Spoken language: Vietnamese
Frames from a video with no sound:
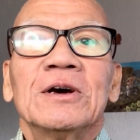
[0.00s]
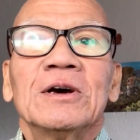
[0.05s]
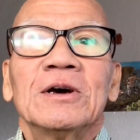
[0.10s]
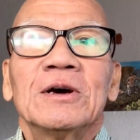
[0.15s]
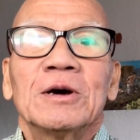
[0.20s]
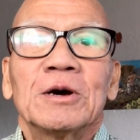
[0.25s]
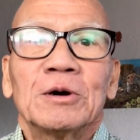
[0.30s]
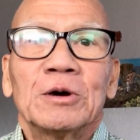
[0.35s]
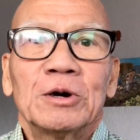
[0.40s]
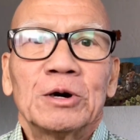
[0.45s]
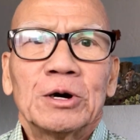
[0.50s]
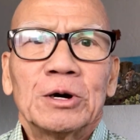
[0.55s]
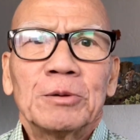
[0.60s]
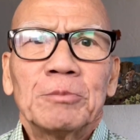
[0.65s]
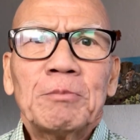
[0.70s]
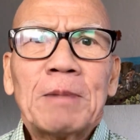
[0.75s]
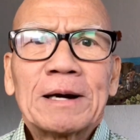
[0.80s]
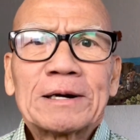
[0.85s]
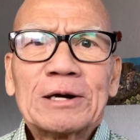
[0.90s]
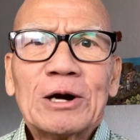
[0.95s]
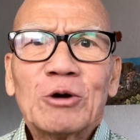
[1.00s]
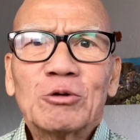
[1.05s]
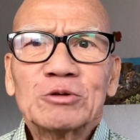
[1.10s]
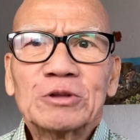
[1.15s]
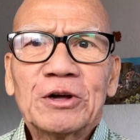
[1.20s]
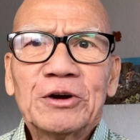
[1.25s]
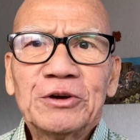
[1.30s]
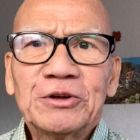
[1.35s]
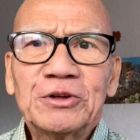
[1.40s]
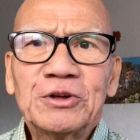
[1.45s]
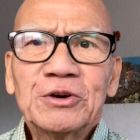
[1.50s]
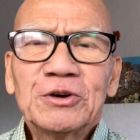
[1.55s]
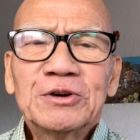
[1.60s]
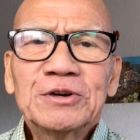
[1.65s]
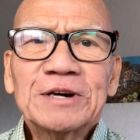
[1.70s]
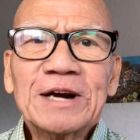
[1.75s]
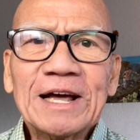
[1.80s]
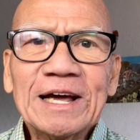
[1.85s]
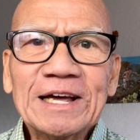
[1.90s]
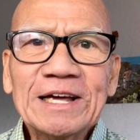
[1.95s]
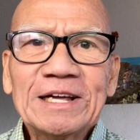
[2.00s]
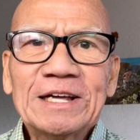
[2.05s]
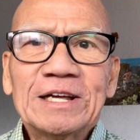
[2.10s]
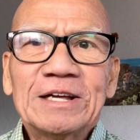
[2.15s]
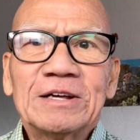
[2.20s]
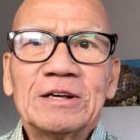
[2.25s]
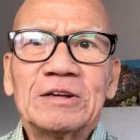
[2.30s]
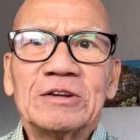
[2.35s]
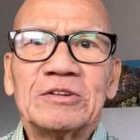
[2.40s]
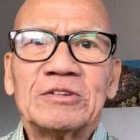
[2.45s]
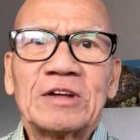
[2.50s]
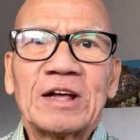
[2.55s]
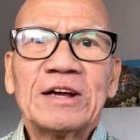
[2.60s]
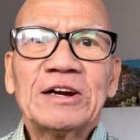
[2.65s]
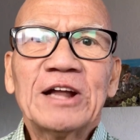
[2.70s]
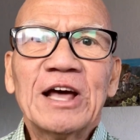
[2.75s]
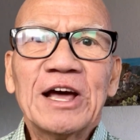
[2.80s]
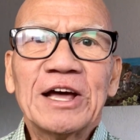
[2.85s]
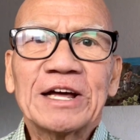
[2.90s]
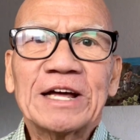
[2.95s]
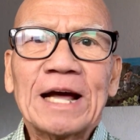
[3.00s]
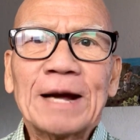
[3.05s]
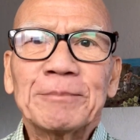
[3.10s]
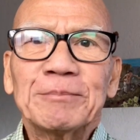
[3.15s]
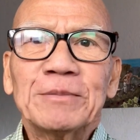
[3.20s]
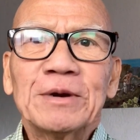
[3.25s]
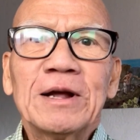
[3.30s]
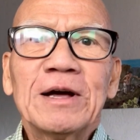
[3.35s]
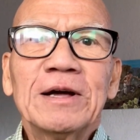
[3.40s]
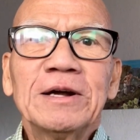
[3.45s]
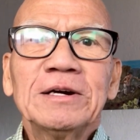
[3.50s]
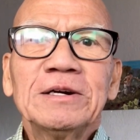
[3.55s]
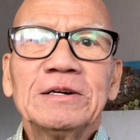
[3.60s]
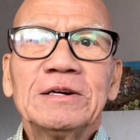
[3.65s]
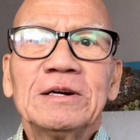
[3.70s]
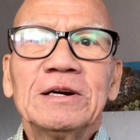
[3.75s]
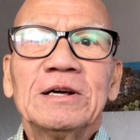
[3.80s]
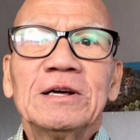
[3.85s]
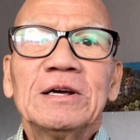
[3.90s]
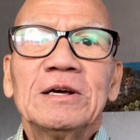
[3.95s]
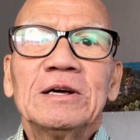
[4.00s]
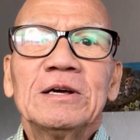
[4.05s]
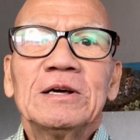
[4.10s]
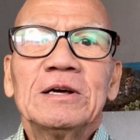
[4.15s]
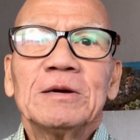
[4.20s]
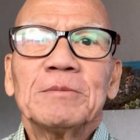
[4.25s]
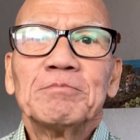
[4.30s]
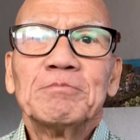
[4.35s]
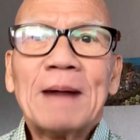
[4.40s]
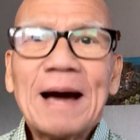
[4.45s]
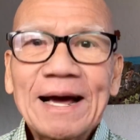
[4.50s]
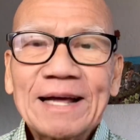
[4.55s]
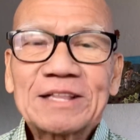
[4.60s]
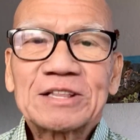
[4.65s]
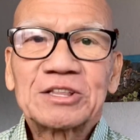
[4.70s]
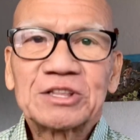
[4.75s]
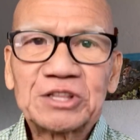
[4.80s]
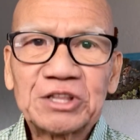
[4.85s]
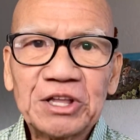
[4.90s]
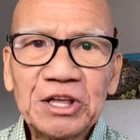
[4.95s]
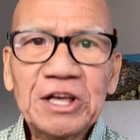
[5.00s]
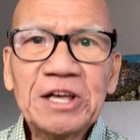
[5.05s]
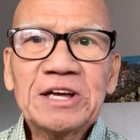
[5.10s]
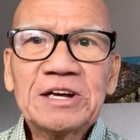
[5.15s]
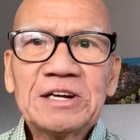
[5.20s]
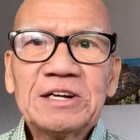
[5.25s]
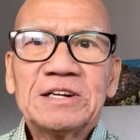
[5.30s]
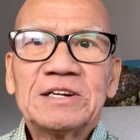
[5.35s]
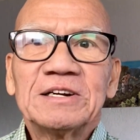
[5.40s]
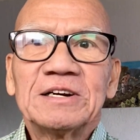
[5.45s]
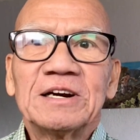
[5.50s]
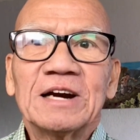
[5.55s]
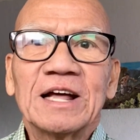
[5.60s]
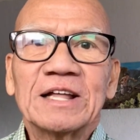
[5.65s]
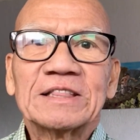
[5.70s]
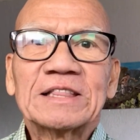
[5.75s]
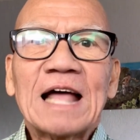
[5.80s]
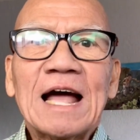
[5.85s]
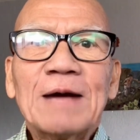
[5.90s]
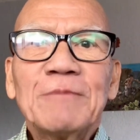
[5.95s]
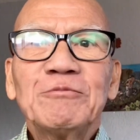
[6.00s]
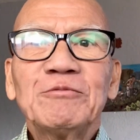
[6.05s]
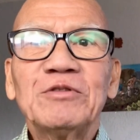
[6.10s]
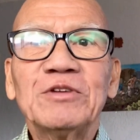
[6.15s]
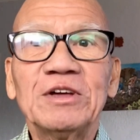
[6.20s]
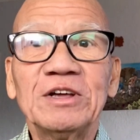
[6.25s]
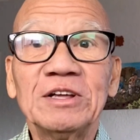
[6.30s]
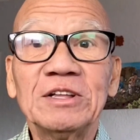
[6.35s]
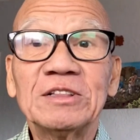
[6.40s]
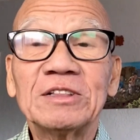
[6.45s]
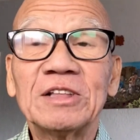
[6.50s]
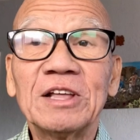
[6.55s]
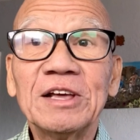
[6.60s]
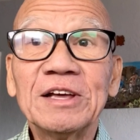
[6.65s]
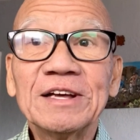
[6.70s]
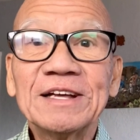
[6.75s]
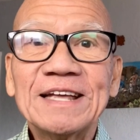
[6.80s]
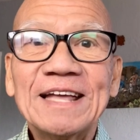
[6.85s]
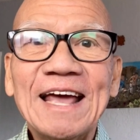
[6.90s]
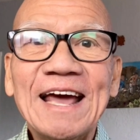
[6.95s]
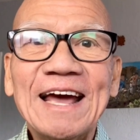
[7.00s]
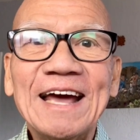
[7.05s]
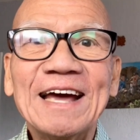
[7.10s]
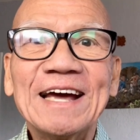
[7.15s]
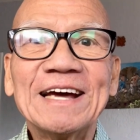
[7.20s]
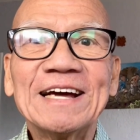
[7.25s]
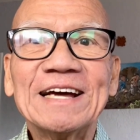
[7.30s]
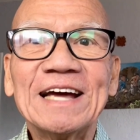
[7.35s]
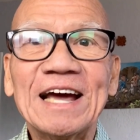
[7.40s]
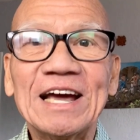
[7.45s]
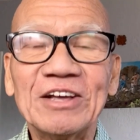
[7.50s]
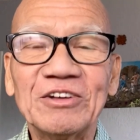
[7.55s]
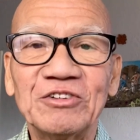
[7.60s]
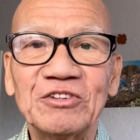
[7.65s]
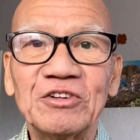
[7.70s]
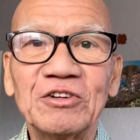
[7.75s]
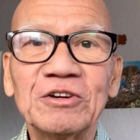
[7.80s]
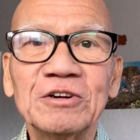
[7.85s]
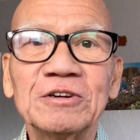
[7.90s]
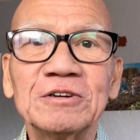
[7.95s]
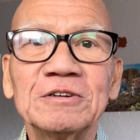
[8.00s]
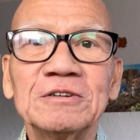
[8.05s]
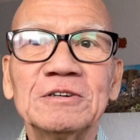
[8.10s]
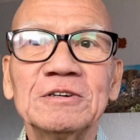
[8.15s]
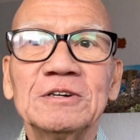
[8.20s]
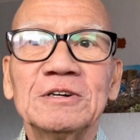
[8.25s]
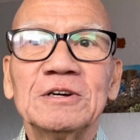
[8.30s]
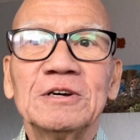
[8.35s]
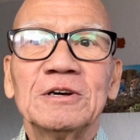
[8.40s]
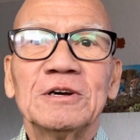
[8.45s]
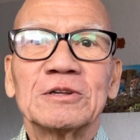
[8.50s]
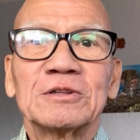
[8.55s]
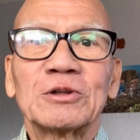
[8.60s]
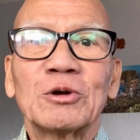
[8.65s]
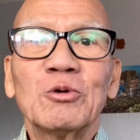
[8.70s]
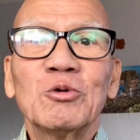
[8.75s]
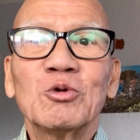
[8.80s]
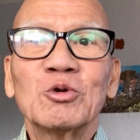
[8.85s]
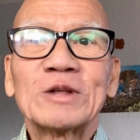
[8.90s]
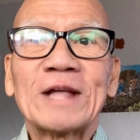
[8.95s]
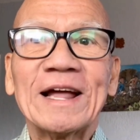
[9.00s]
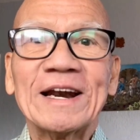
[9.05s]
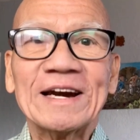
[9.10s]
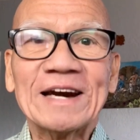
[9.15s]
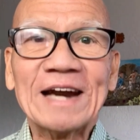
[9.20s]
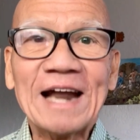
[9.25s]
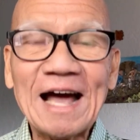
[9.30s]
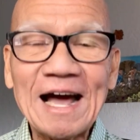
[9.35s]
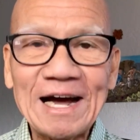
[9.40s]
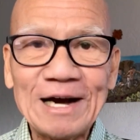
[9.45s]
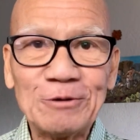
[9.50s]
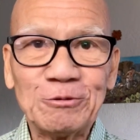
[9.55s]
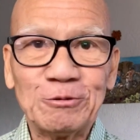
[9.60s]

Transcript: Ờ, bắt đầu từ chương này sẽ đề cập đến bát tiên là tám vị tiên gia ngày xưa tu thành đạo